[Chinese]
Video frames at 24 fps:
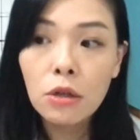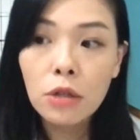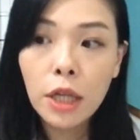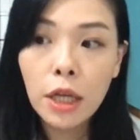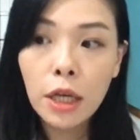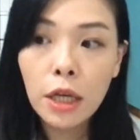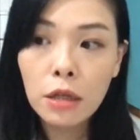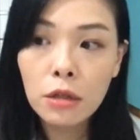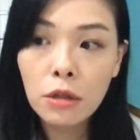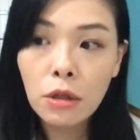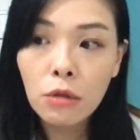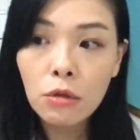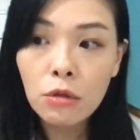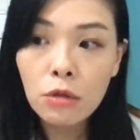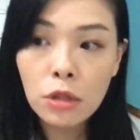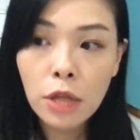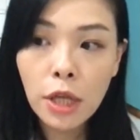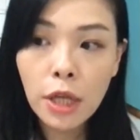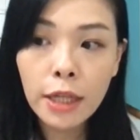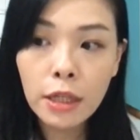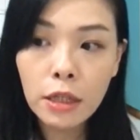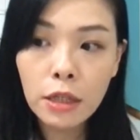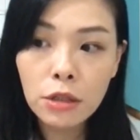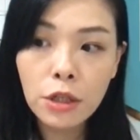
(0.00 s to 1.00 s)
那同
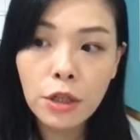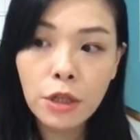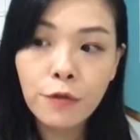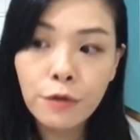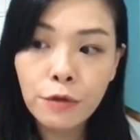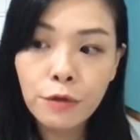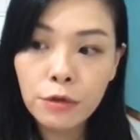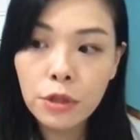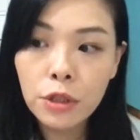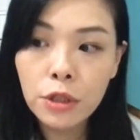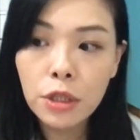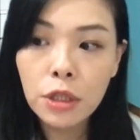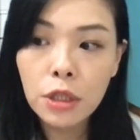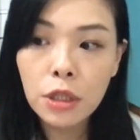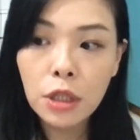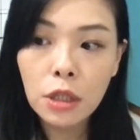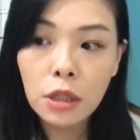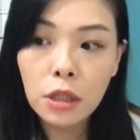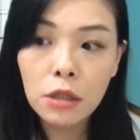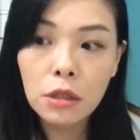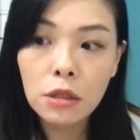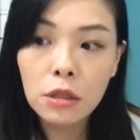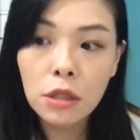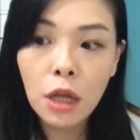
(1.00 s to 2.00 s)
时，它的潜伏期
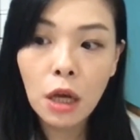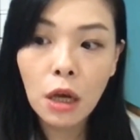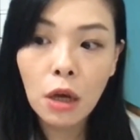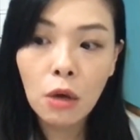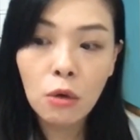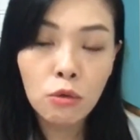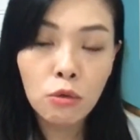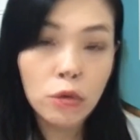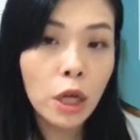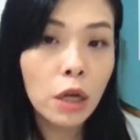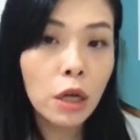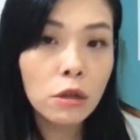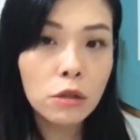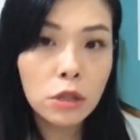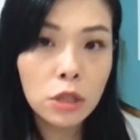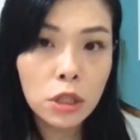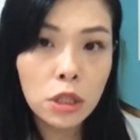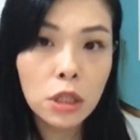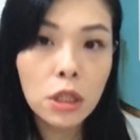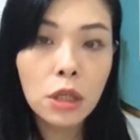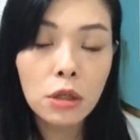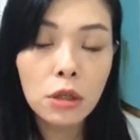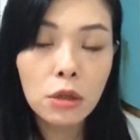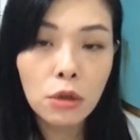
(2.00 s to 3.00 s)
可能到五到
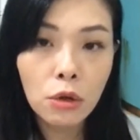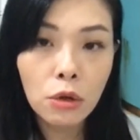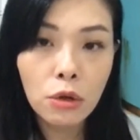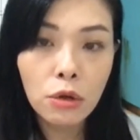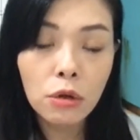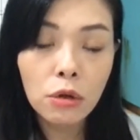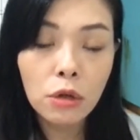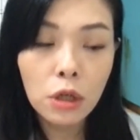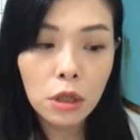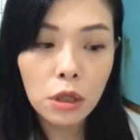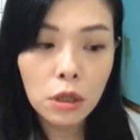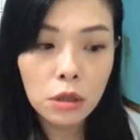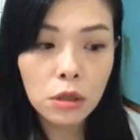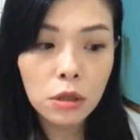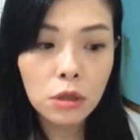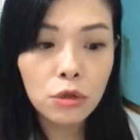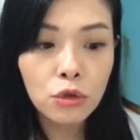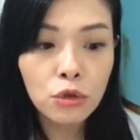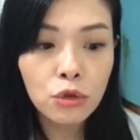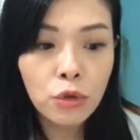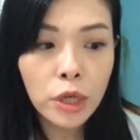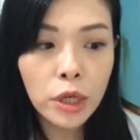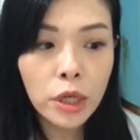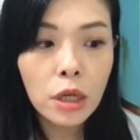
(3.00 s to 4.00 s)
七天都有可能，
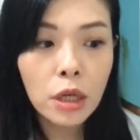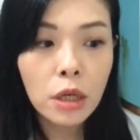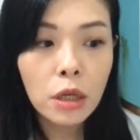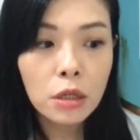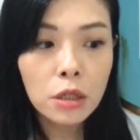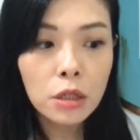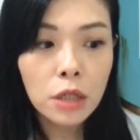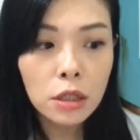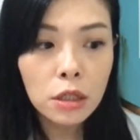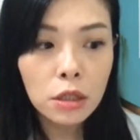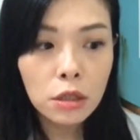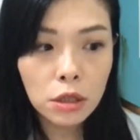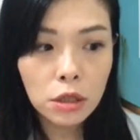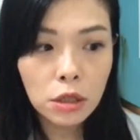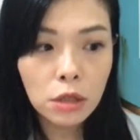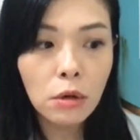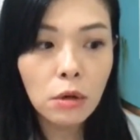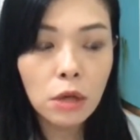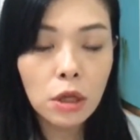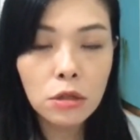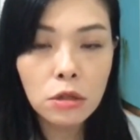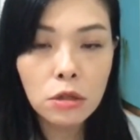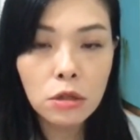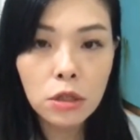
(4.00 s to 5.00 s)
所以在这情
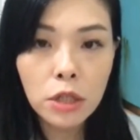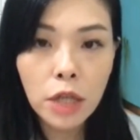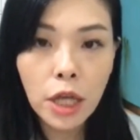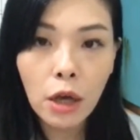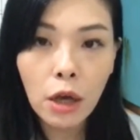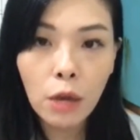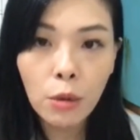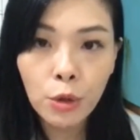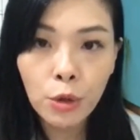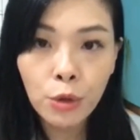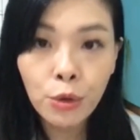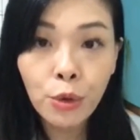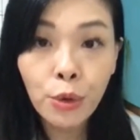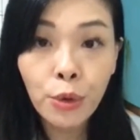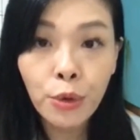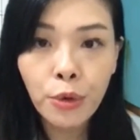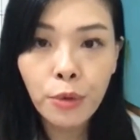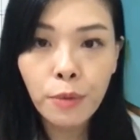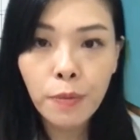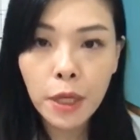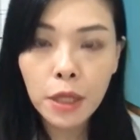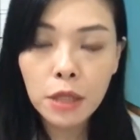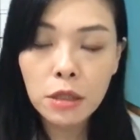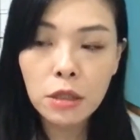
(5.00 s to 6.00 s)
况之下，我们对
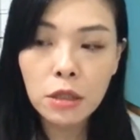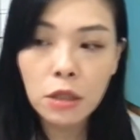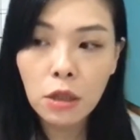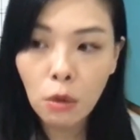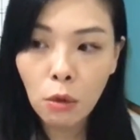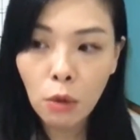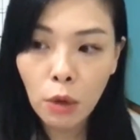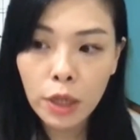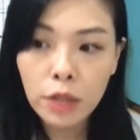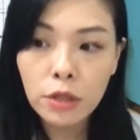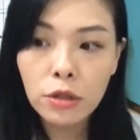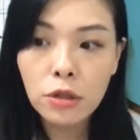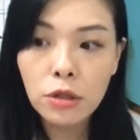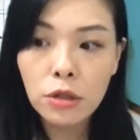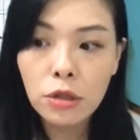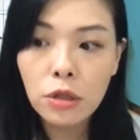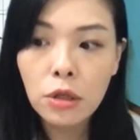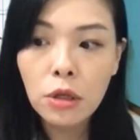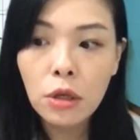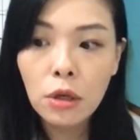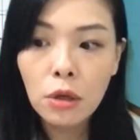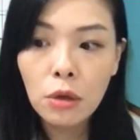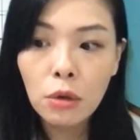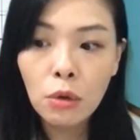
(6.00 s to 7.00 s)
于边境的管
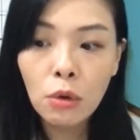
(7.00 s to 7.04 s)
制，